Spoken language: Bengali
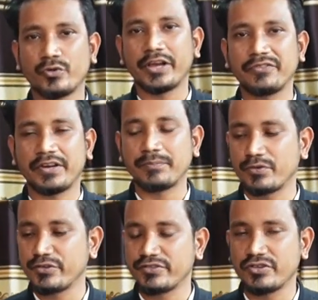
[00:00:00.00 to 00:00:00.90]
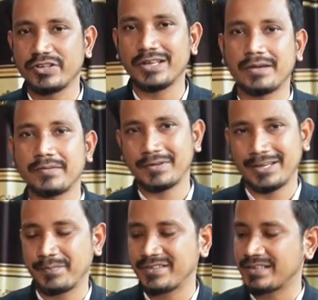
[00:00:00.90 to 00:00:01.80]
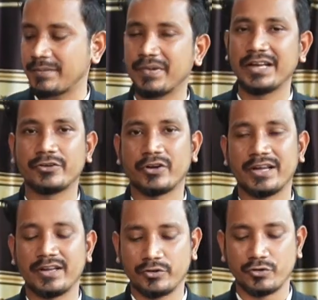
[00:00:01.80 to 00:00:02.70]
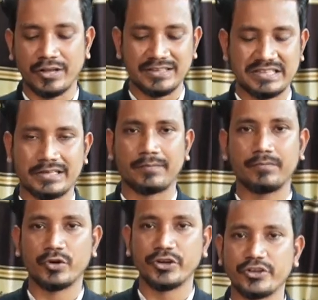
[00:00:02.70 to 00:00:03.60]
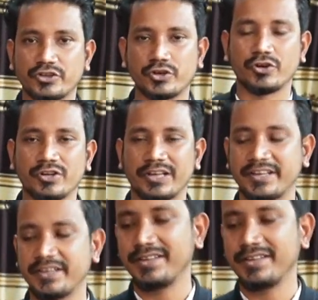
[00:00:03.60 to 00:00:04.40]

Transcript: এটা কোরাই ফাইভ প্রসেসর দিয়ে এই পিসিটা বিল্ড করা টোটাল সেট আপ মনিটর সহকারে